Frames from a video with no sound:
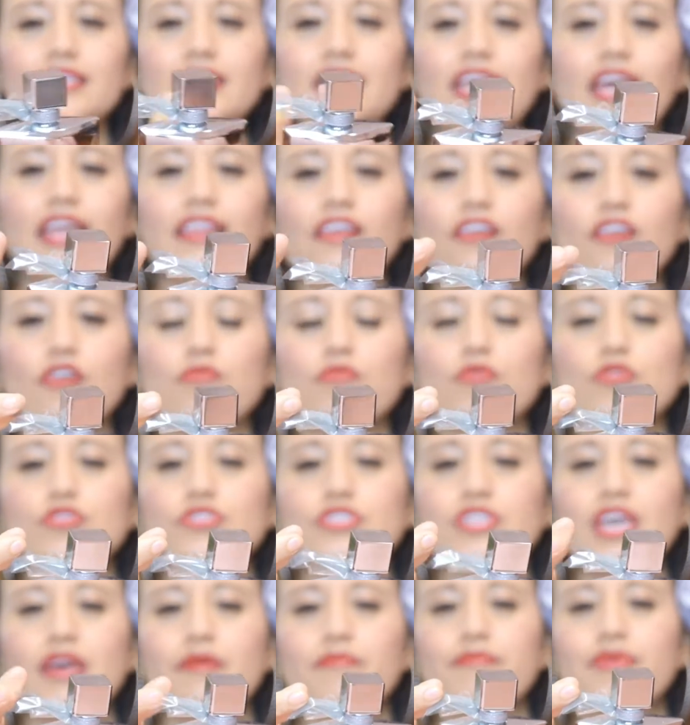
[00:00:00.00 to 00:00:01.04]
Tiene como
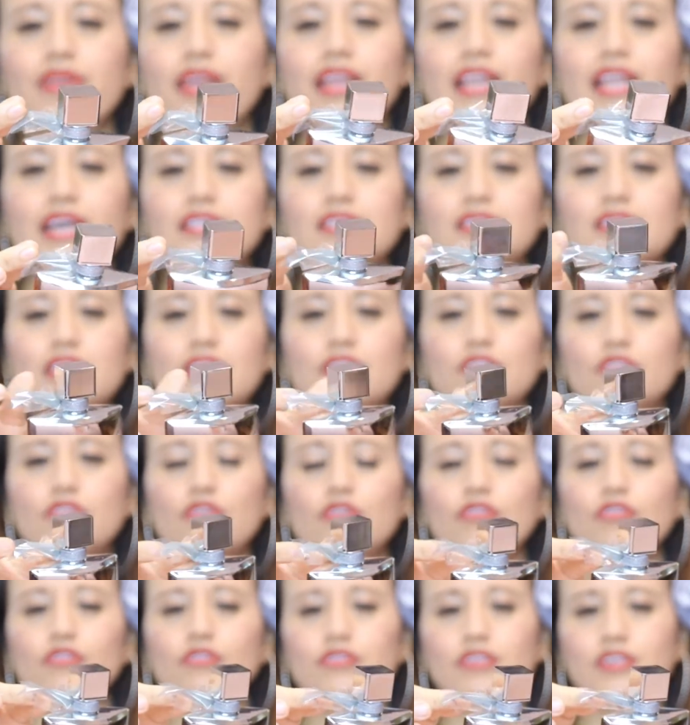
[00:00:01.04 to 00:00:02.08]
siempre el
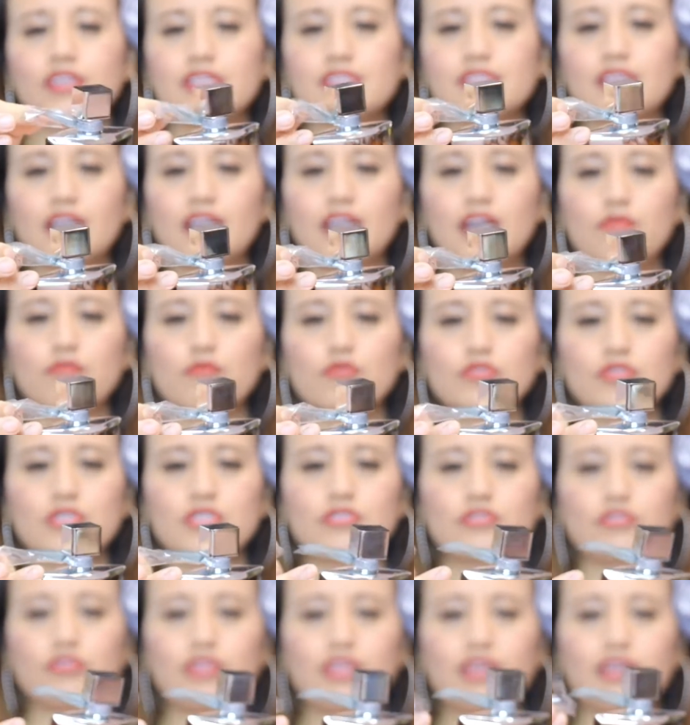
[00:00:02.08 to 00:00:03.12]
lacito, le sacamos
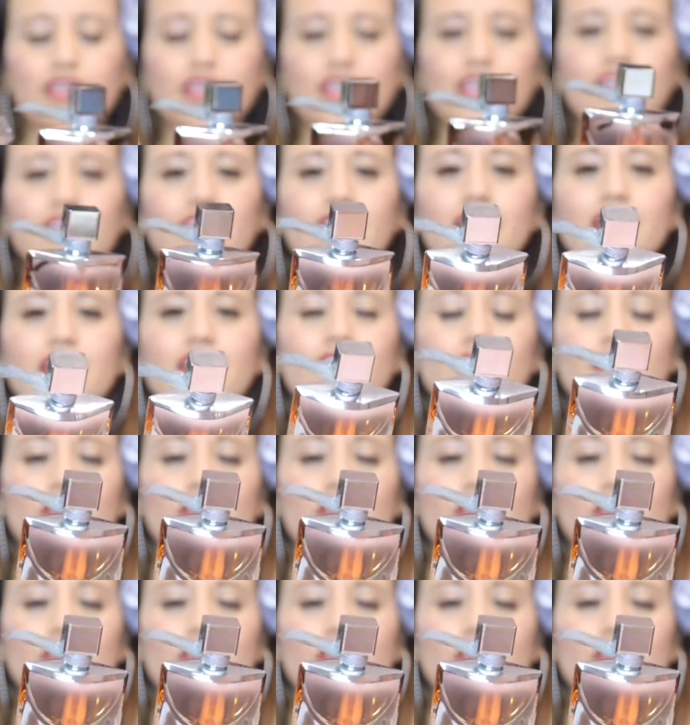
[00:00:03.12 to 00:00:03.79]
esto de aquí.